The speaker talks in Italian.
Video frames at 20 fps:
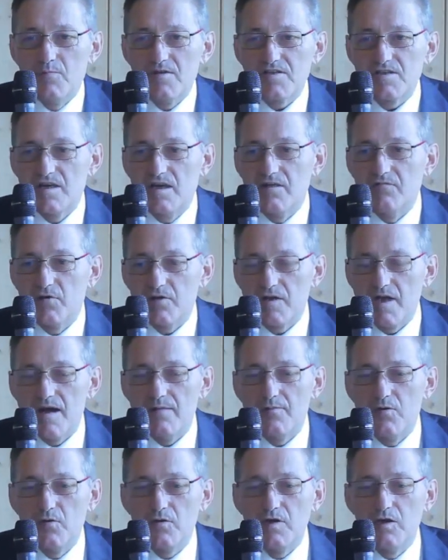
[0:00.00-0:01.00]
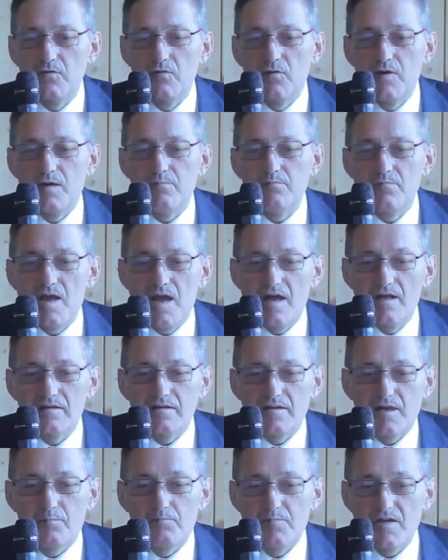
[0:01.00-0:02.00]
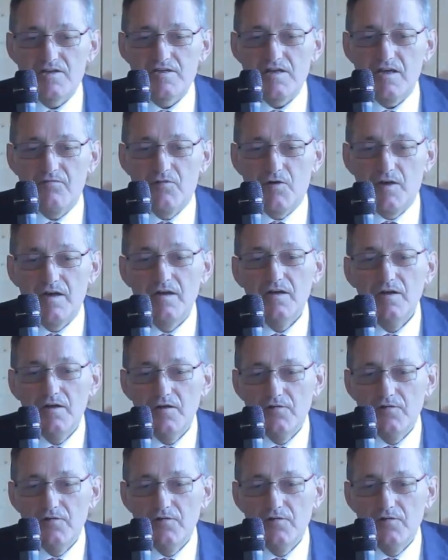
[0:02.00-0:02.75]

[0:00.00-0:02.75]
ma se lavoriamo in un ambiente piacevole